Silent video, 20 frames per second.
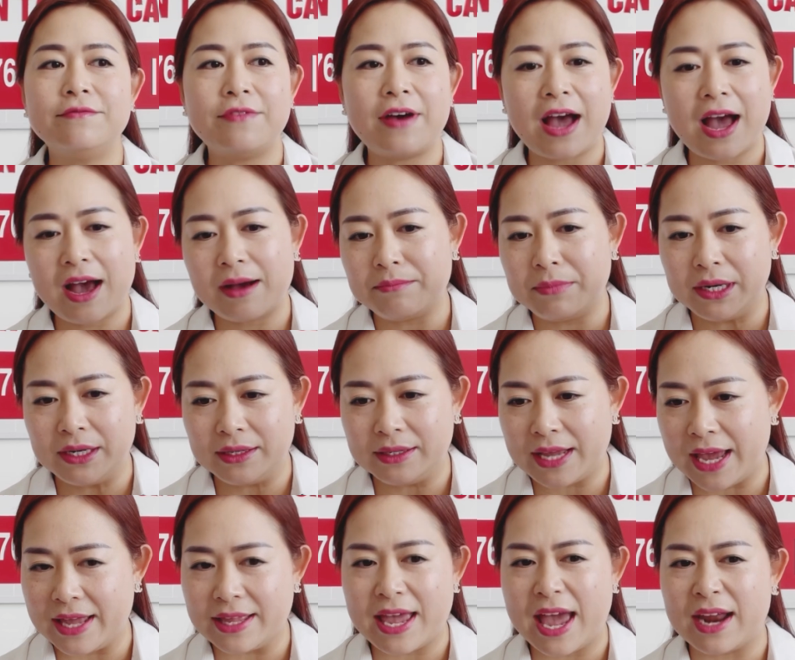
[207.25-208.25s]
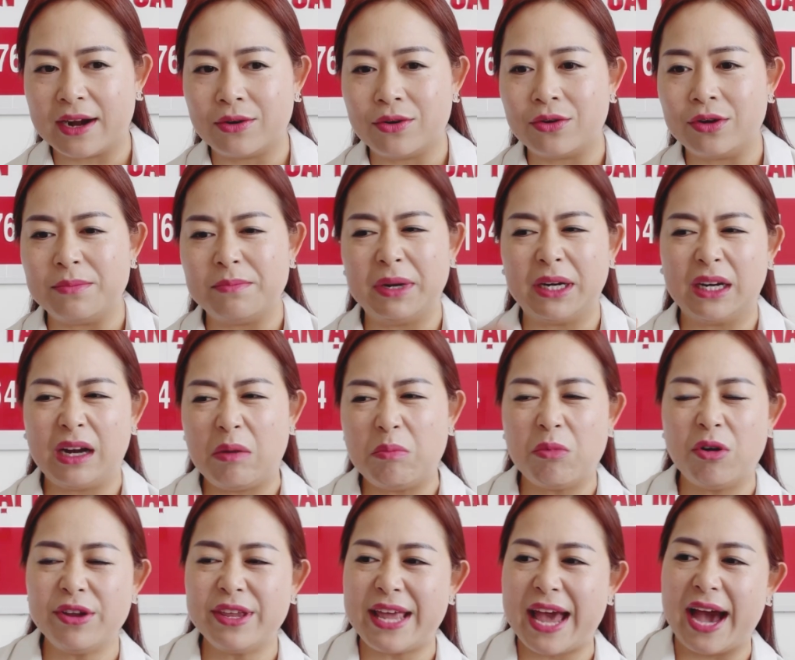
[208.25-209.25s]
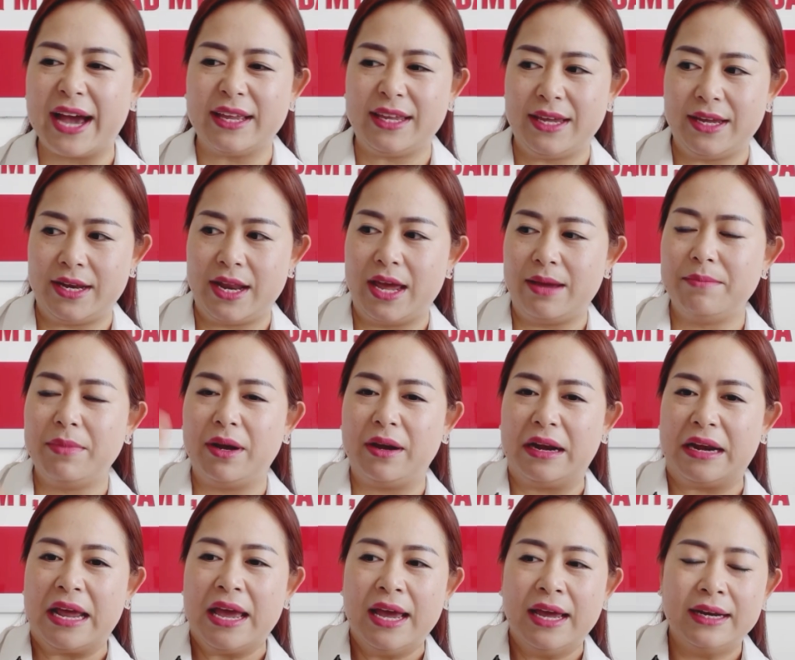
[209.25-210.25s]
và mình nhẹ nhàng rồi mình không có dạ gì để mình